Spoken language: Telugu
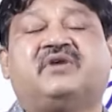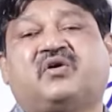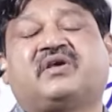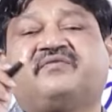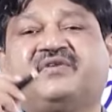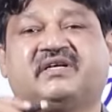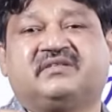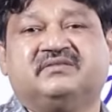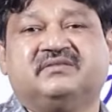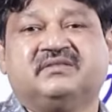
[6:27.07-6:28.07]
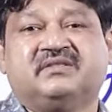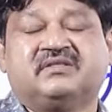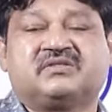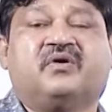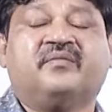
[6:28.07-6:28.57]
మరొక ఎఫెక్ట్
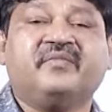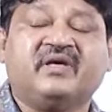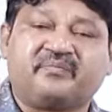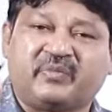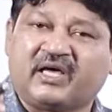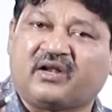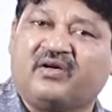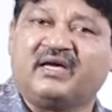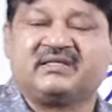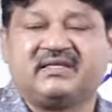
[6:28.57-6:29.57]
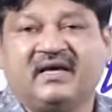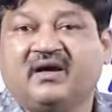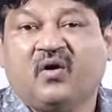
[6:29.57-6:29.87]
సో మీ పేరులో అయితే